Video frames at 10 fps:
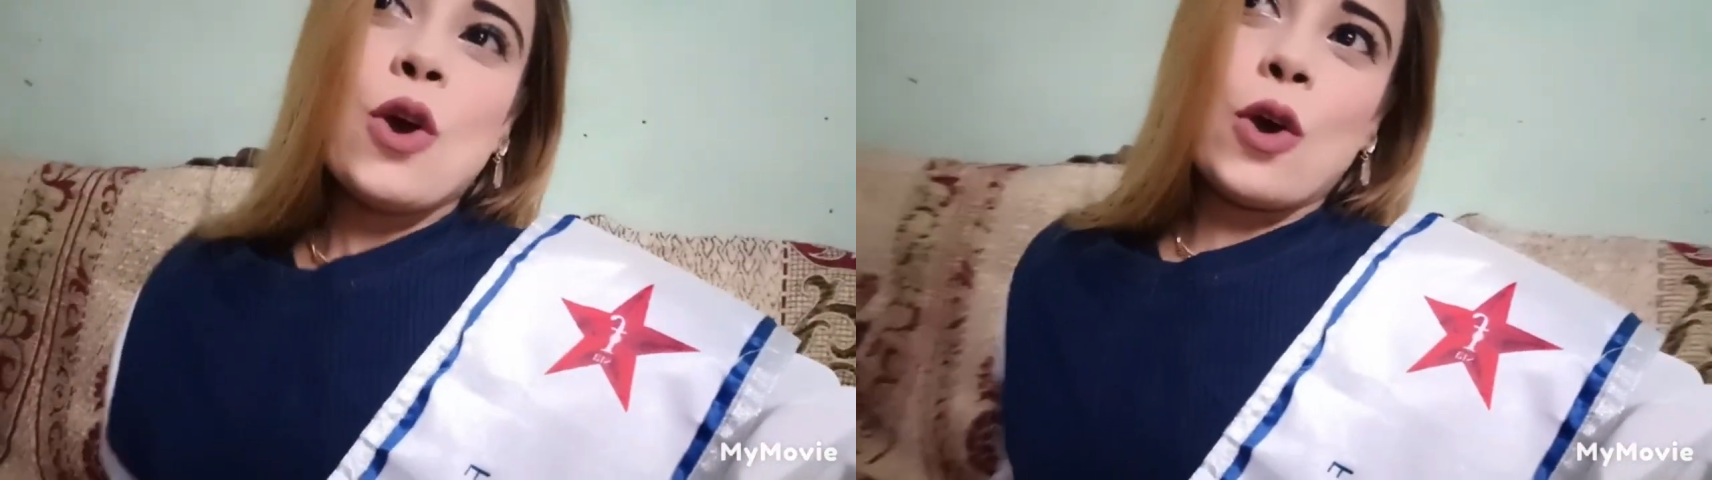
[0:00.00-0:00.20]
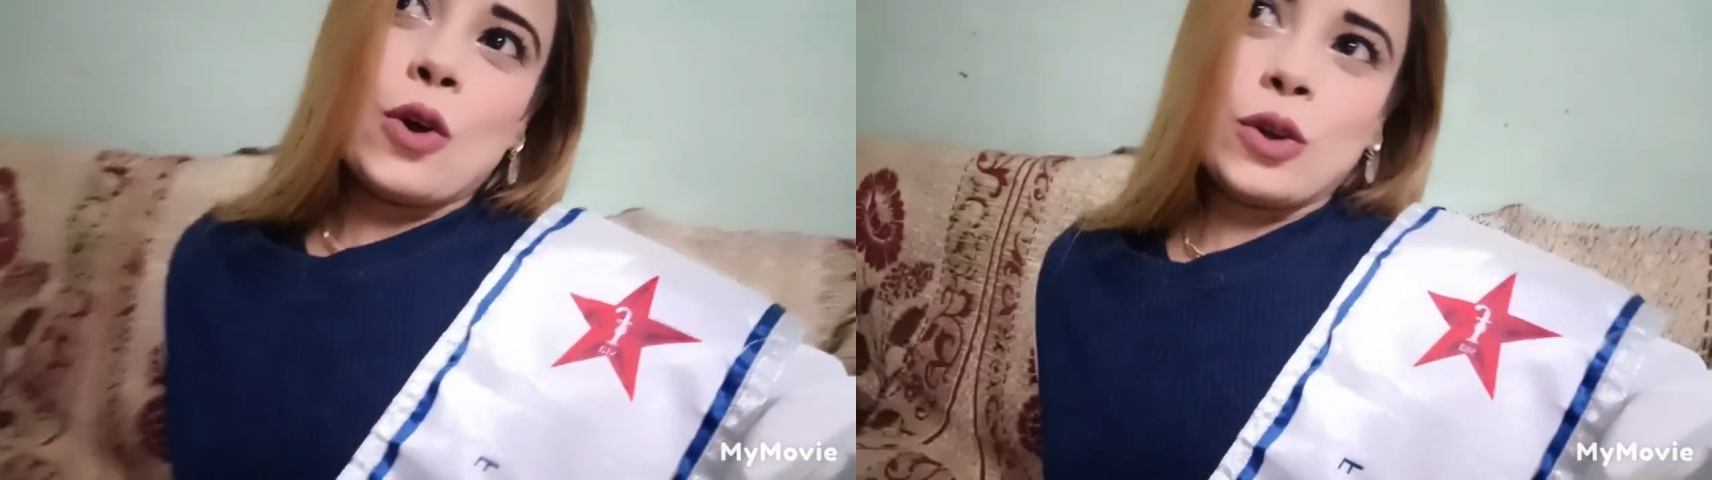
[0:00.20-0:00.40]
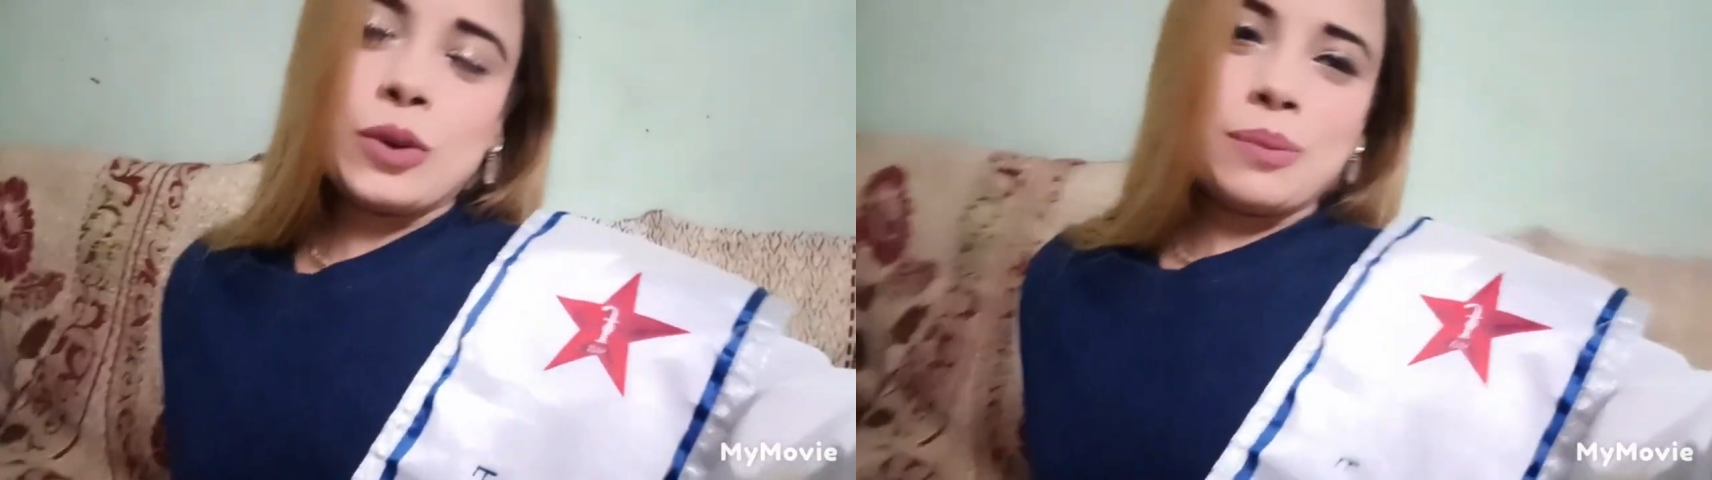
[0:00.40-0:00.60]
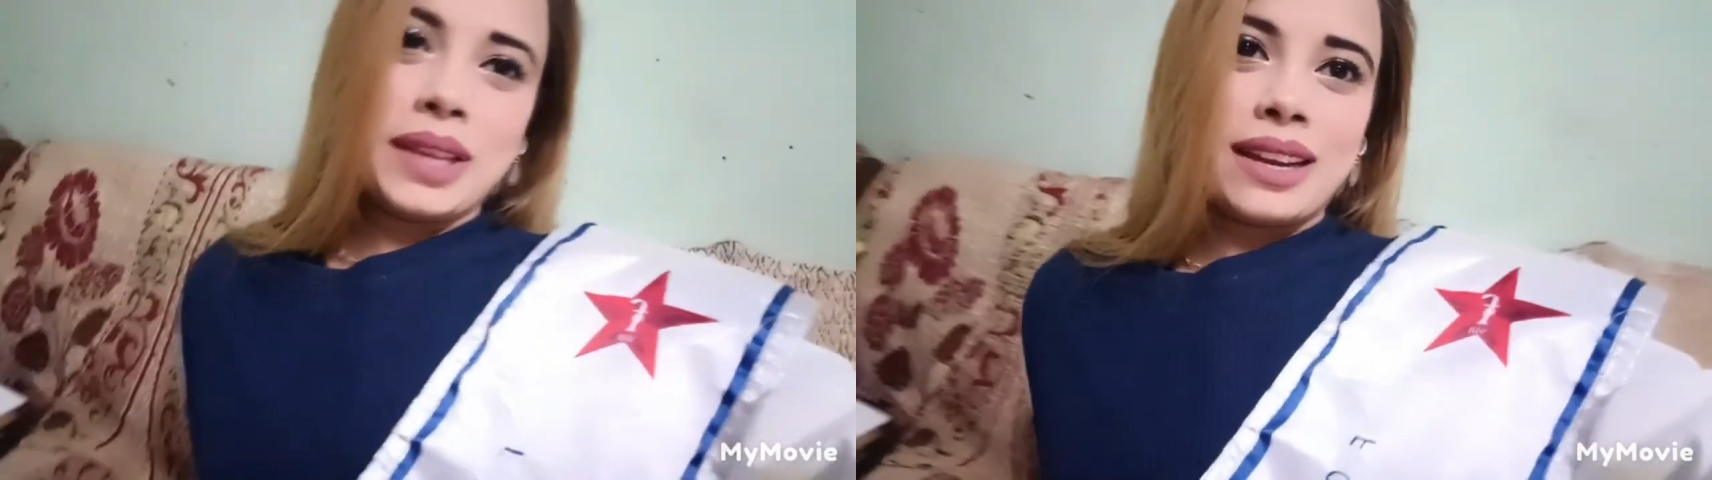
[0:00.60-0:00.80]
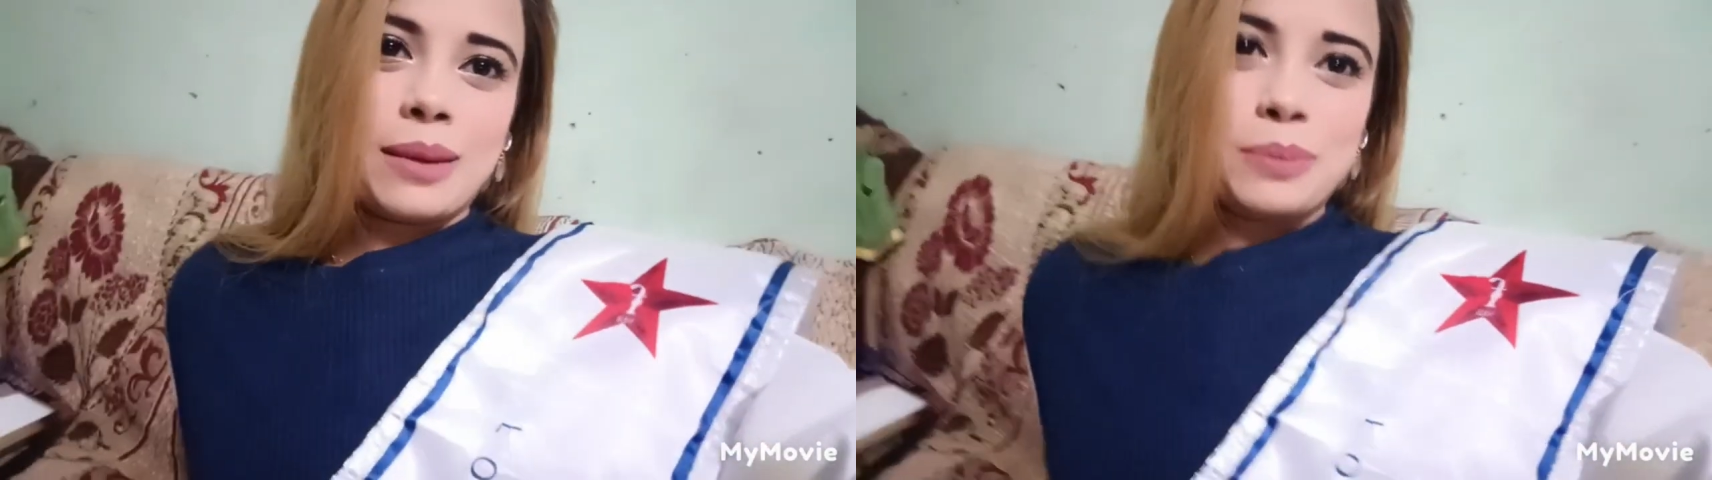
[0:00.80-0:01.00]
और
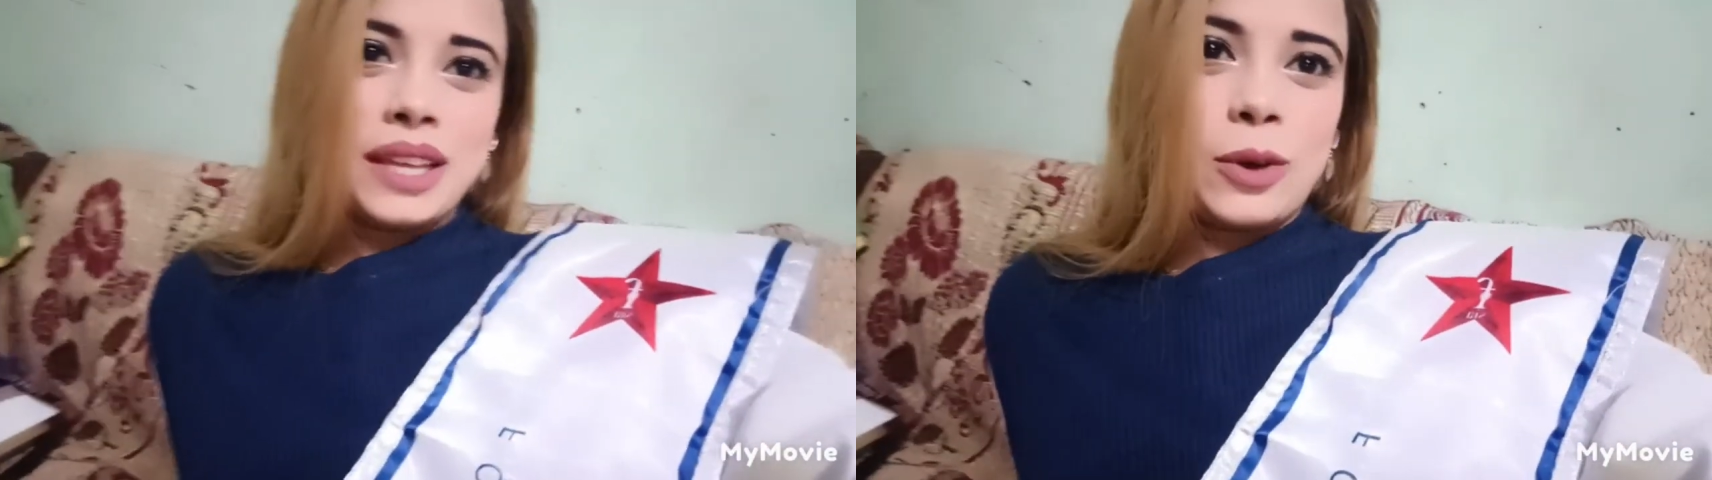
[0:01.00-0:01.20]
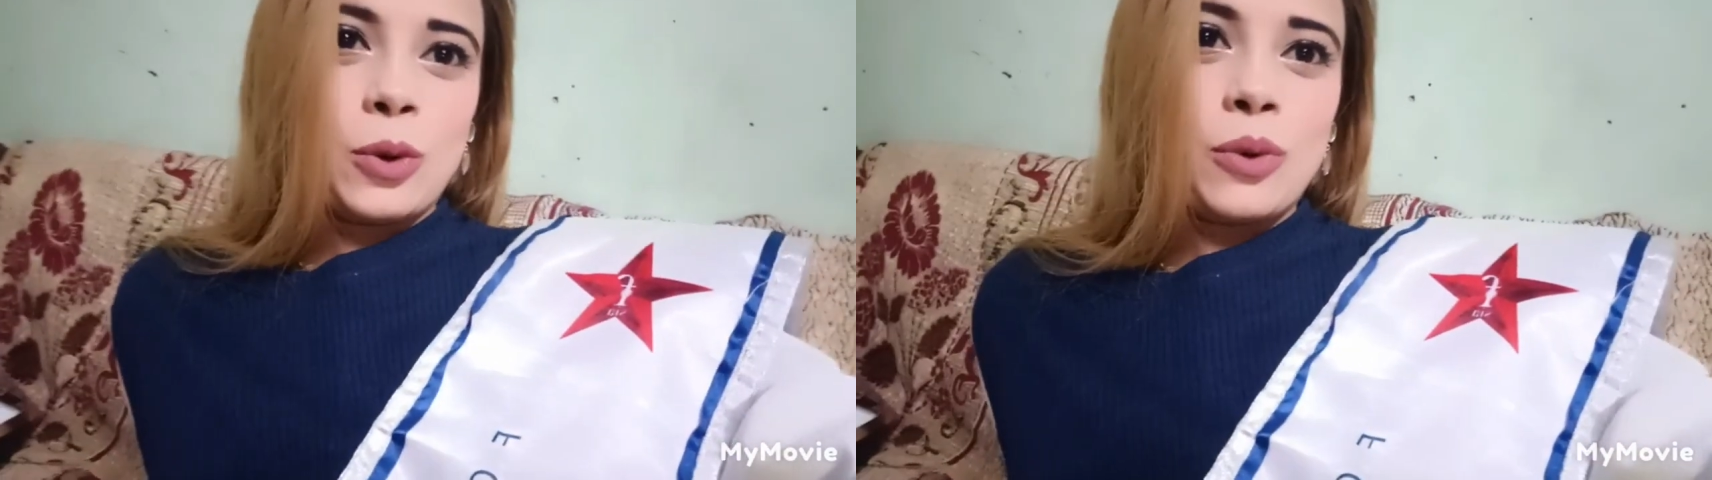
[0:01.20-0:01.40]
मेरा अब देखो